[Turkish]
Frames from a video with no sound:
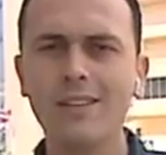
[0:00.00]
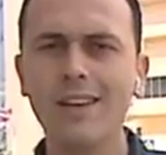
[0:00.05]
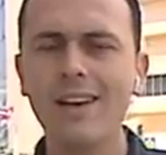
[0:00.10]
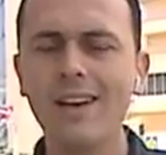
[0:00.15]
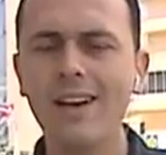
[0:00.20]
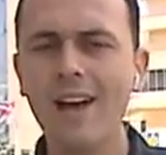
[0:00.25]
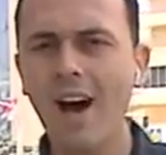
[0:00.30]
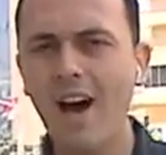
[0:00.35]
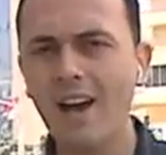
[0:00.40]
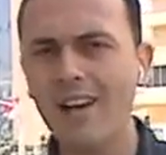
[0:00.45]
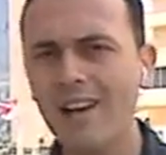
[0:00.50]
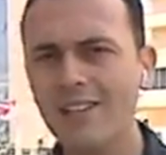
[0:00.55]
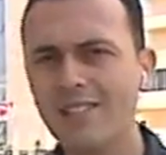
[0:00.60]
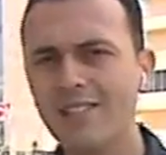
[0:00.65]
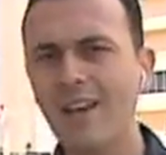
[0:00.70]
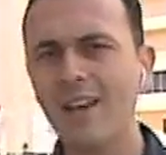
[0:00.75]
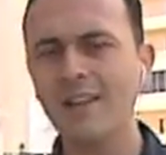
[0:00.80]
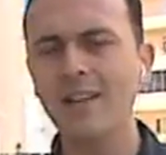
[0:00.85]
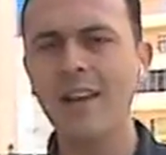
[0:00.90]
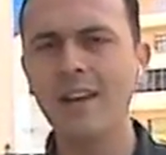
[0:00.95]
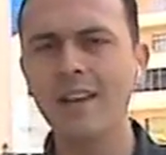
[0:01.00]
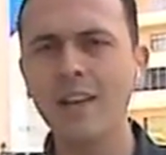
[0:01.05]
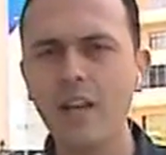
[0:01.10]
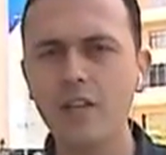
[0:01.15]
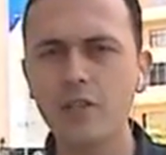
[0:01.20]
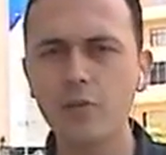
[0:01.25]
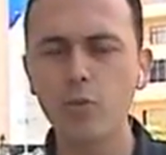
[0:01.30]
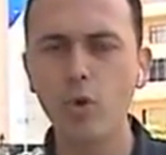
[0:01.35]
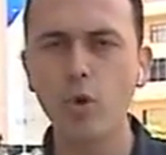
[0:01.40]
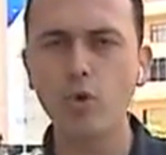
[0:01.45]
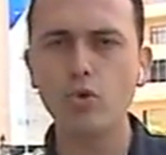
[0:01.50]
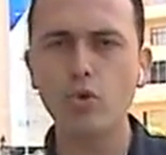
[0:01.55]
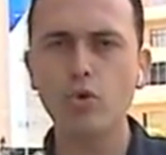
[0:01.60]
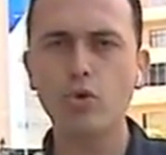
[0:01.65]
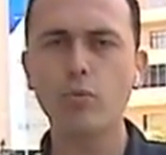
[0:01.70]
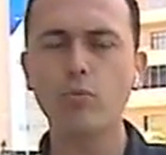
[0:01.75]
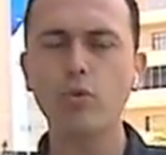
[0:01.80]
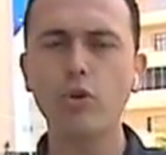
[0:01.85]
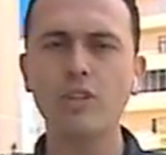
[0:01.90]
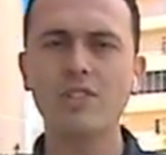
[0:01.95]
anda araçlar geçmiyor.
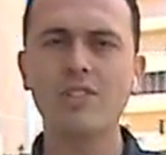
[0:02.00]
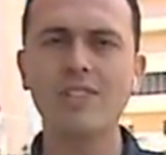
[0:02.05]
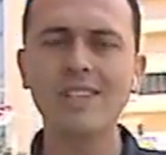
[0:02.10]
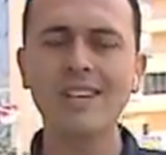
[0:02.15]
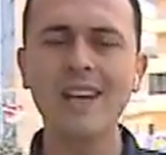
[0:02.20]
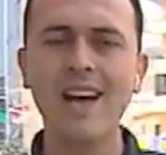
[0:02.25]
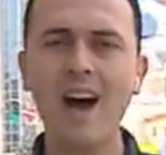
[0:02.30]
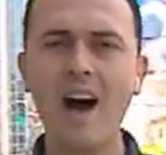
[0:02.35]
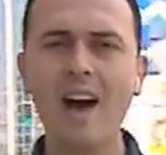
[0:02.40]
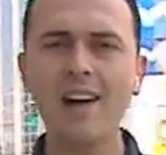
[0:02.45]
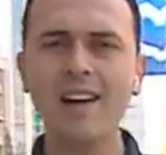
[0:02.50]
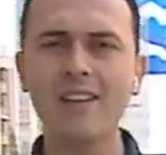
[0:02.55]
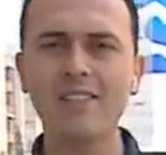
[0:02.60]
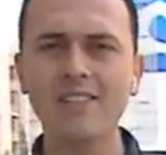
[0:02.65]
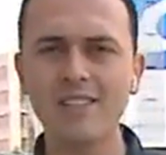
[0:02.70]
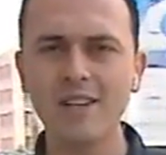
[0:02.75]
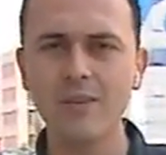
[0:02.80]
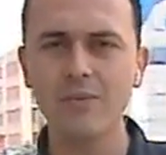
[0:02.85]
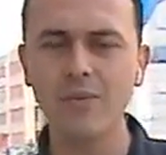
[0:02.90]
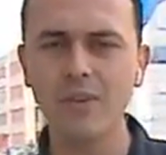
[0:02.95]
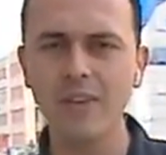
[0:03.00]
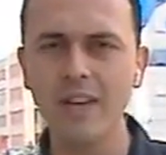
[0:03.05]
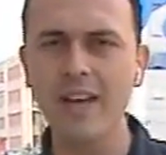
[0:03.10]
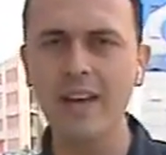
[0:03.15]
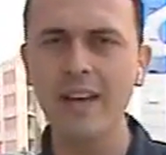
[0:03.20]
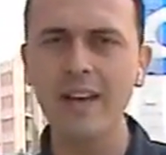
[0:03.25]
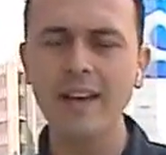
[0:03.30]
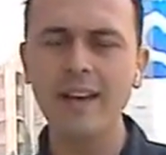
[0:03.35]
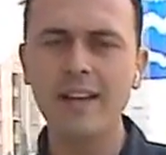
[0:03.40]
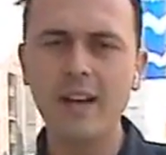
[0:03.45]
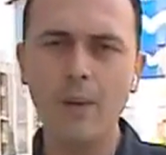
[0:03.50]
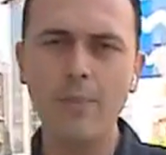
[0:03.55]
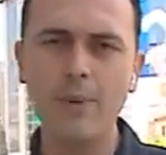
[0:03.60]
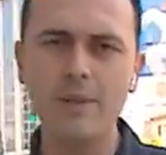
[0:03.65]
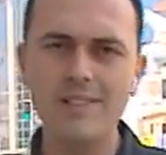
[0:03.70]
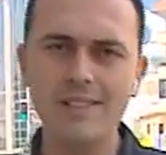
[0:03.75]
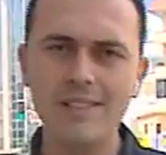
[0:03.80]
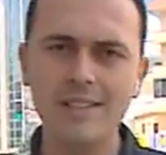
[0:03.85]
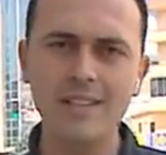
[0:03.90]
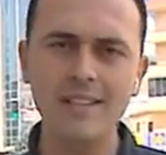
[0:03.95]
Çünkü burası araç trafiğine
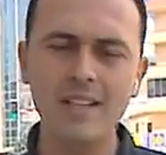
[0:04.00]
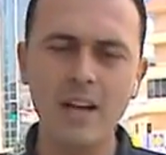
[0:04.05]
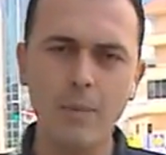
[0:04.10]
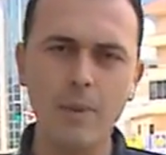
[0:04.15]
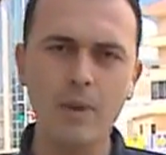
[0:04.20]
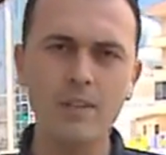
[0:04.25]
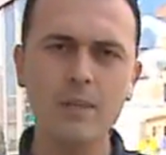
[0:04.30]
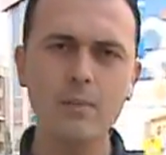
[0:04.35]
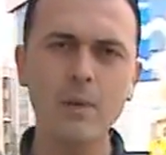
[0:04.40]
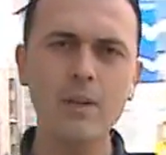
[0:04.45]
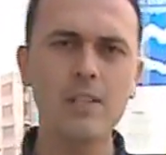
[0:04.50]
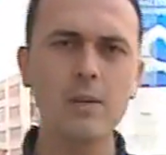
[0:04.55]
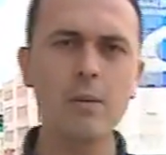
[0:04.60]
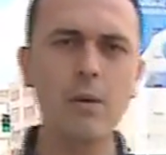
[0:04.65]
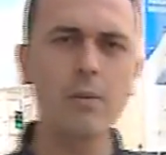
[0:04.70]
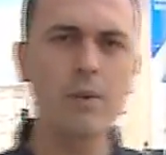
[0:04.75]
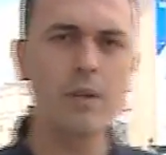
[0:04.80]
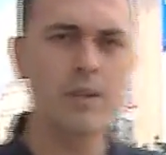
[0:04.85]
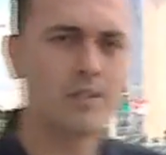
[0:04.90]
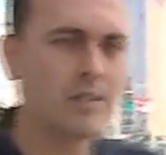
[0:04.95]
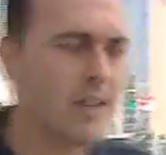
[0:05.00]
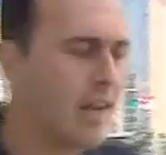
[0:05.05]
kapatıldı. Kapatılma sebebi